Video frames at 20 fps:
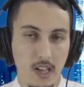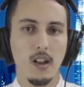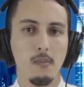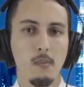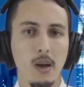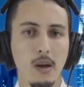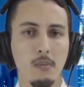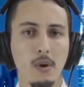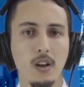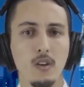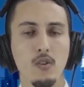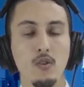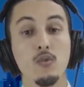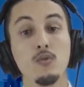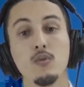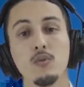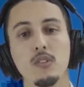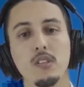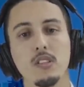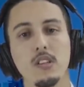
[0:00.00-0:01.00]
المعبر
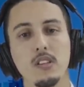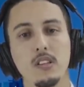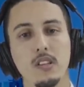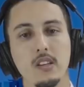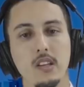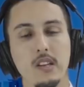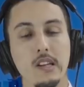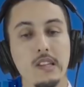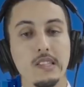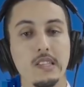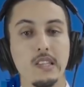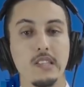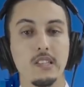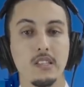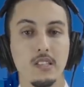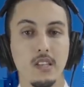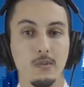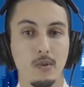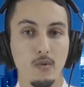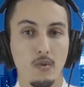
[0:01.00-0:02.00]
الحدودي ديال الكركرات
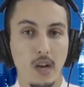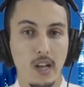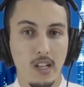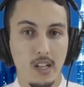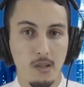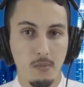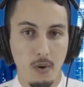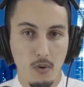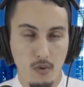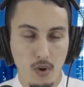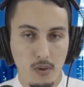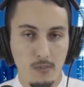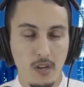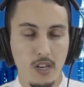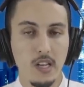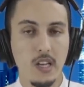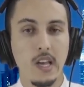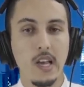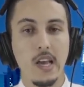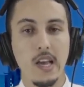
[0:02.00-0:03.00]
كتعتبر واحد البوابه